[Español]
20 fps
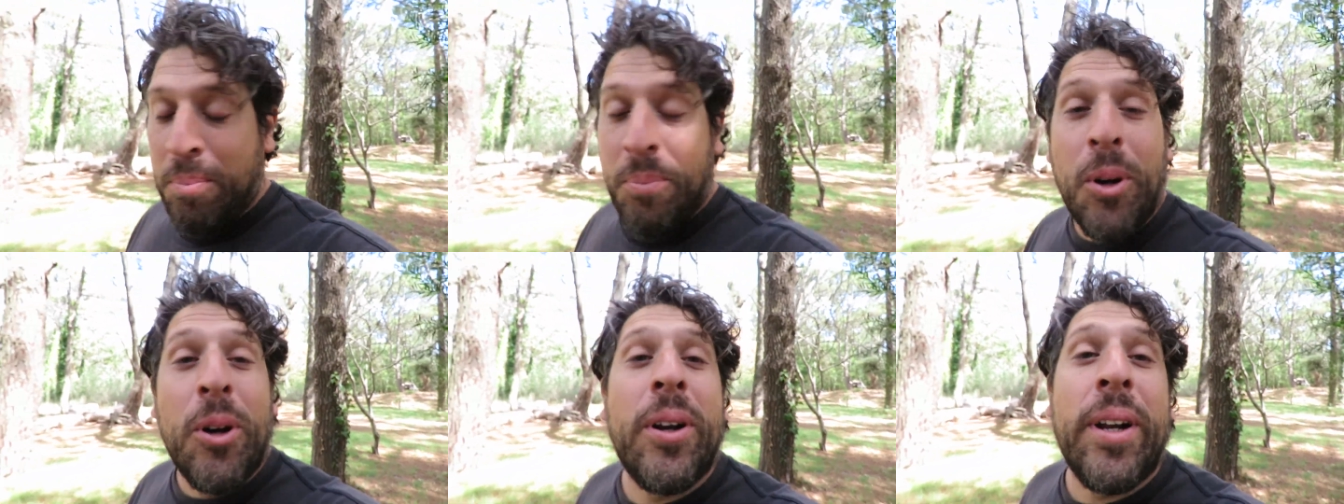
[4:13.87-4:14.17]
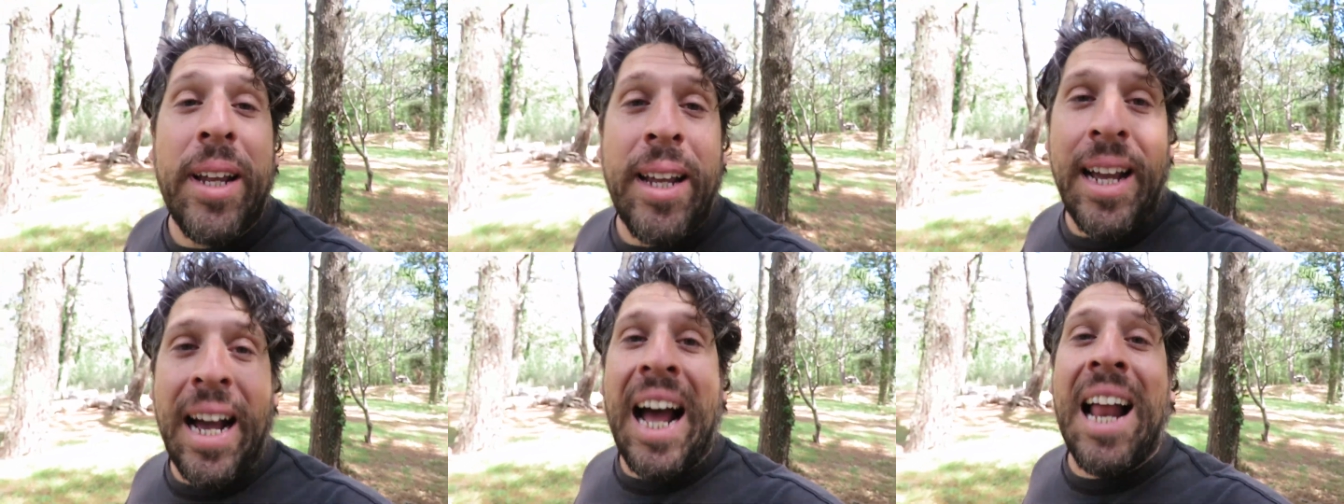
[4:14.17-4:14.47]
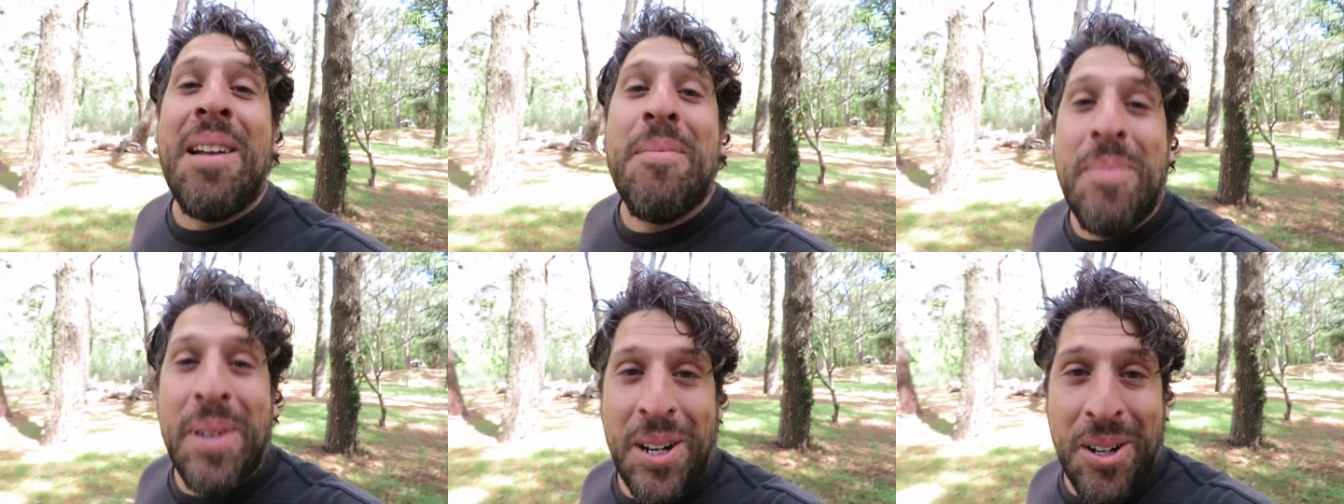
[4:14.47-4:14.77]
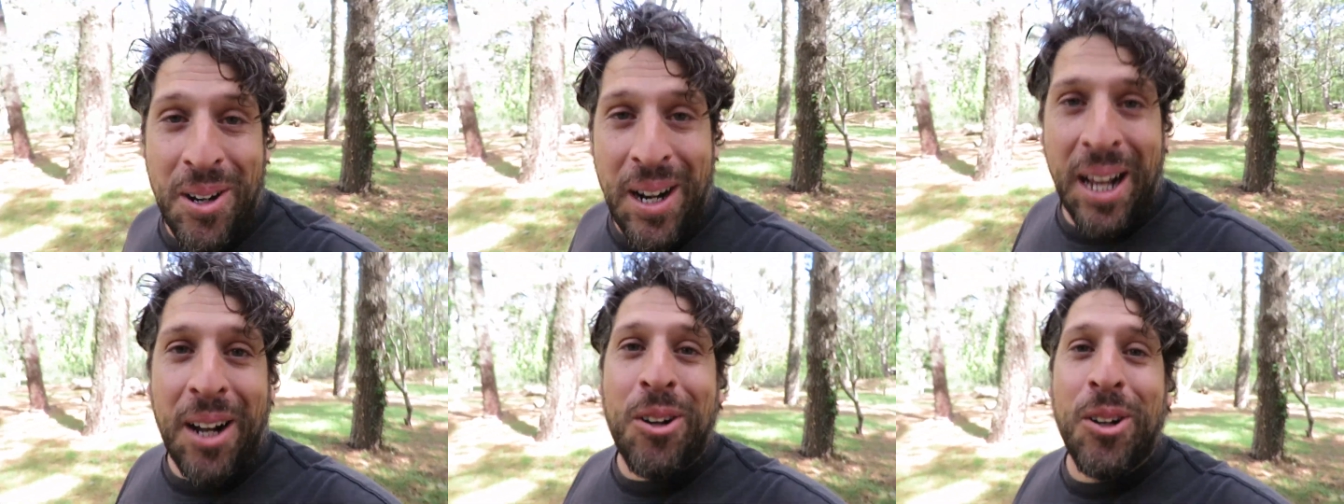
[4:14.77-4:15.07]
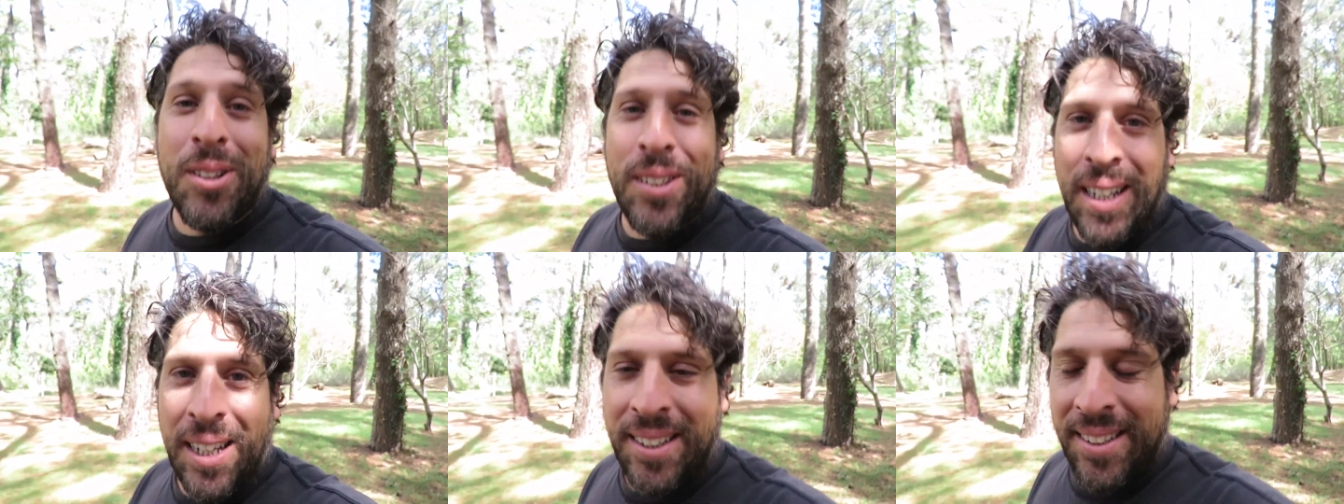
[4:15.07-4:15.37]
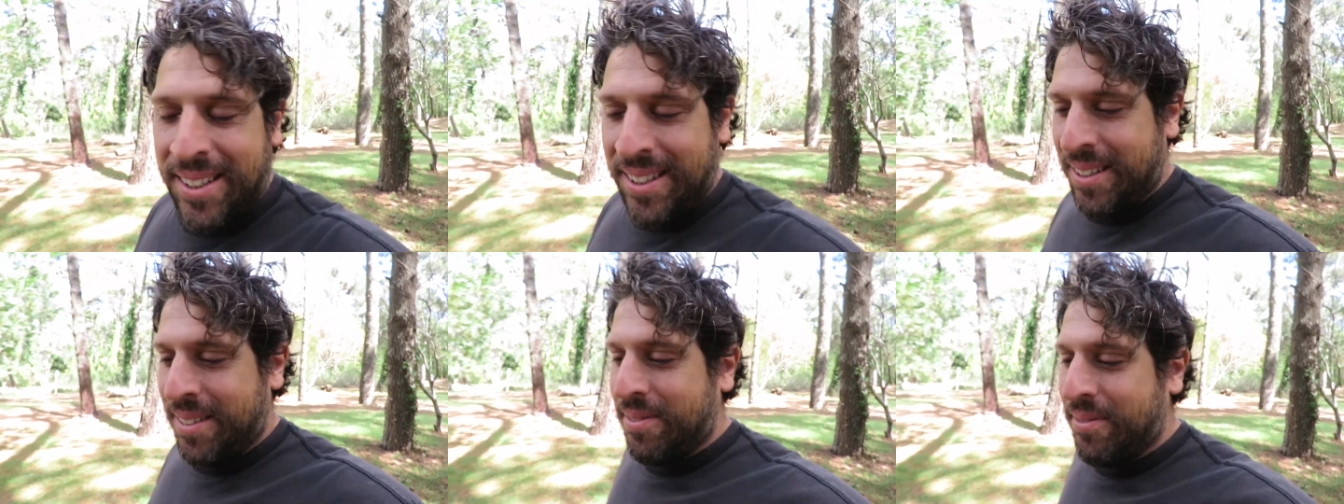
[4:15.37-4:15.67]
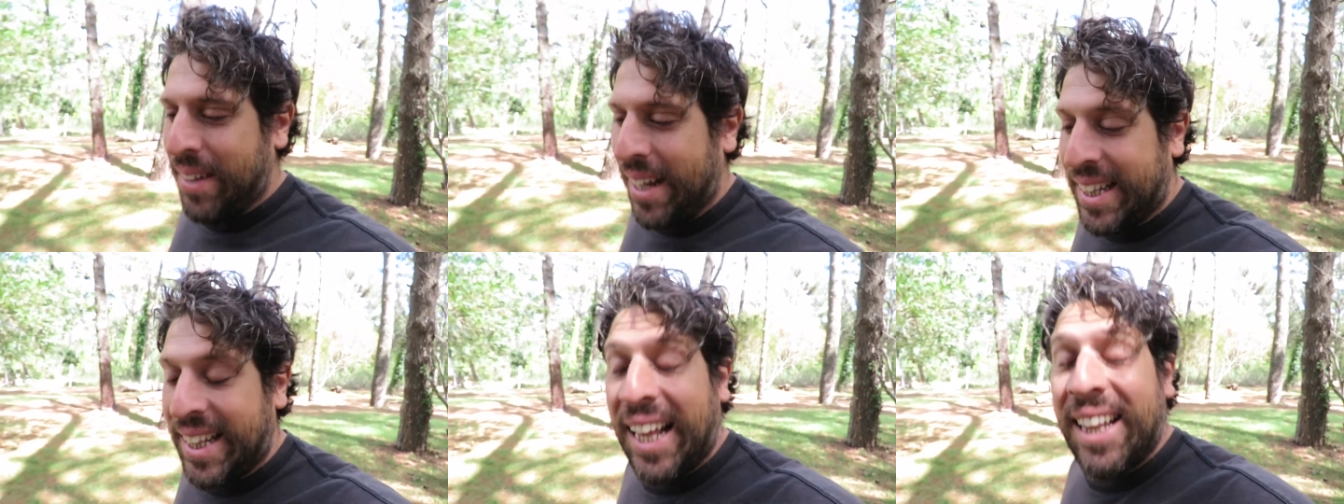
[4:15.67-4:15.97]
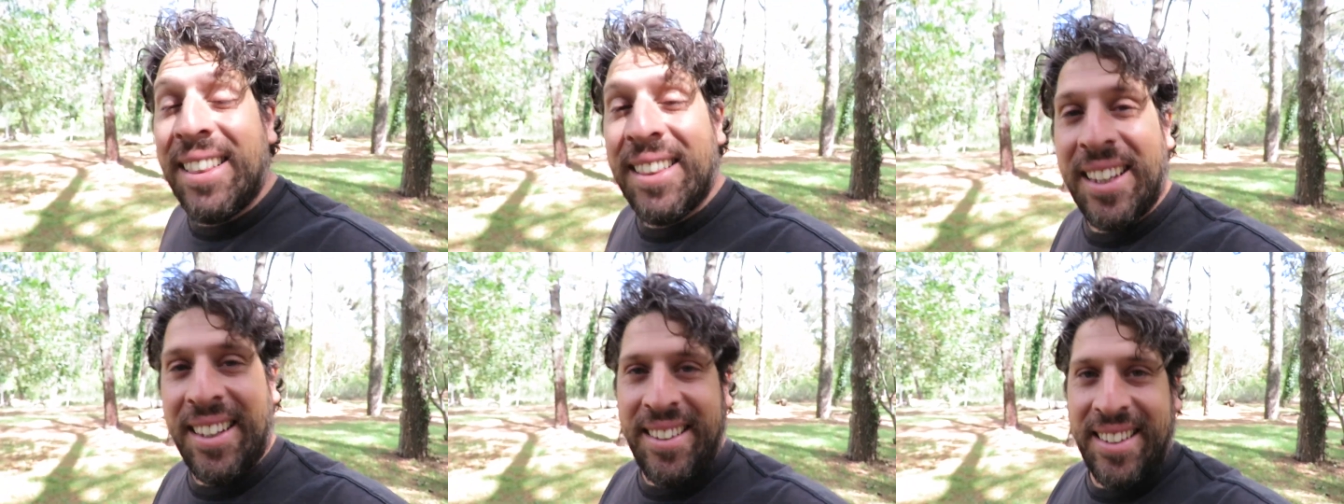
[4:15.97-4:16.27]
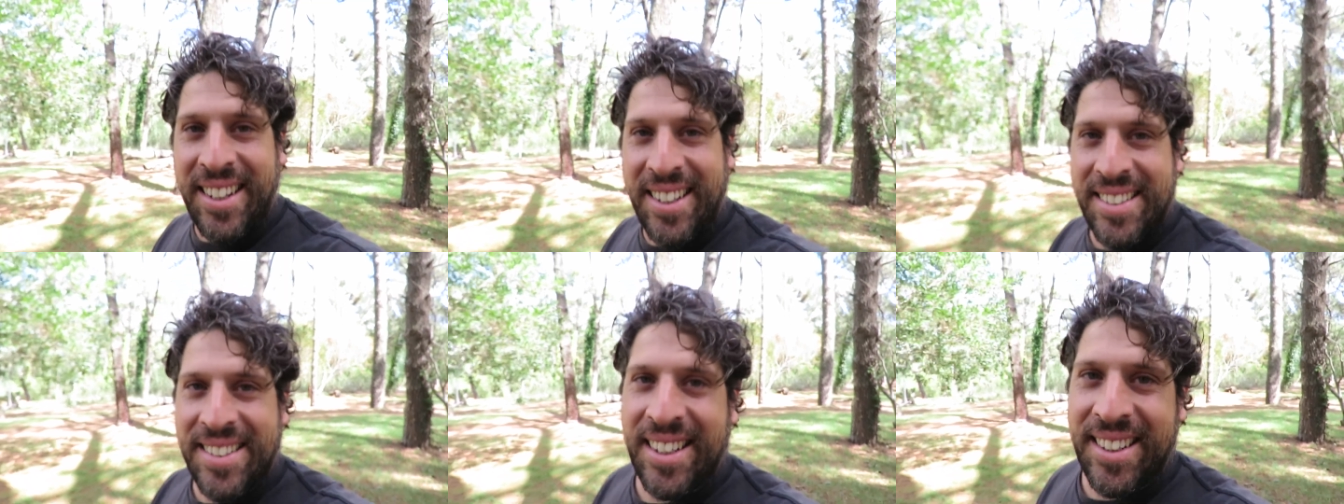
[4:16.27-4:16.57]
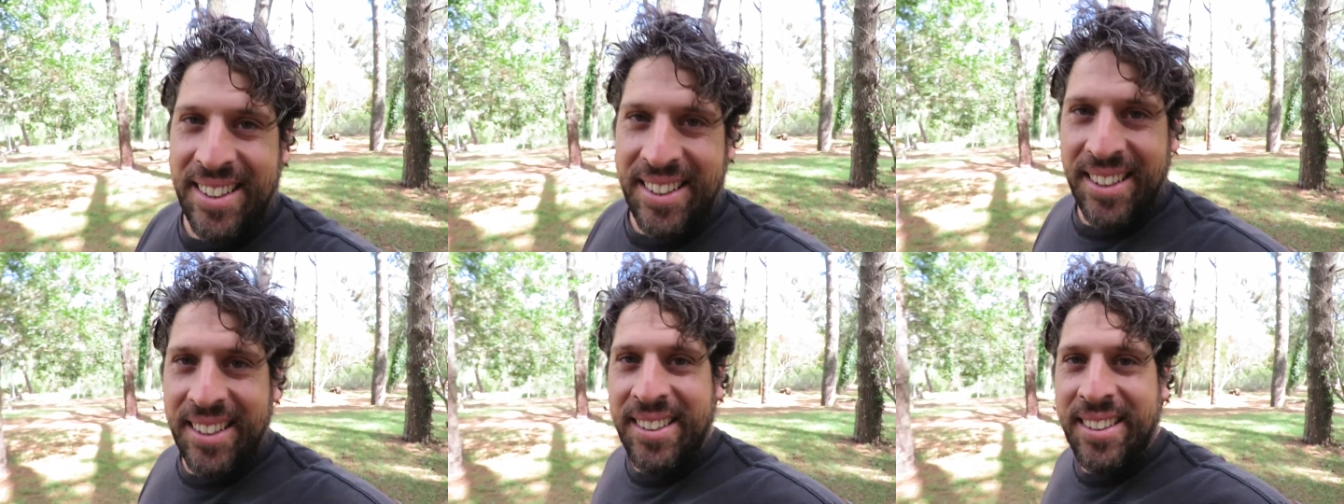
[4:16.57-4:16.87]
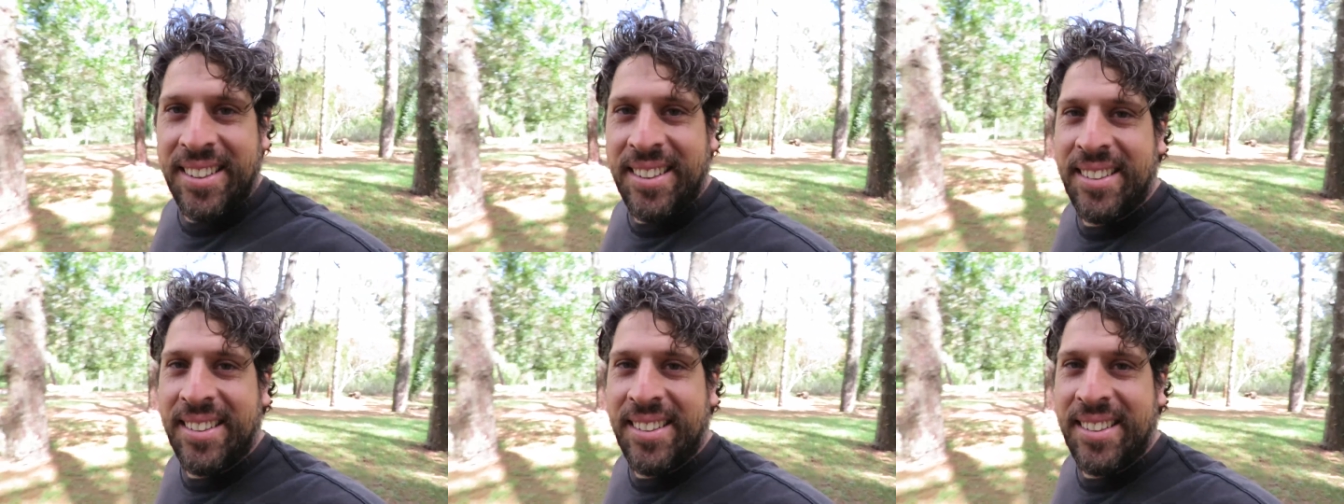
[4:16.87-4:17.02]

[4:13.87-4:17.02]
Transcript: pone al menos las cosas bastante interesantes.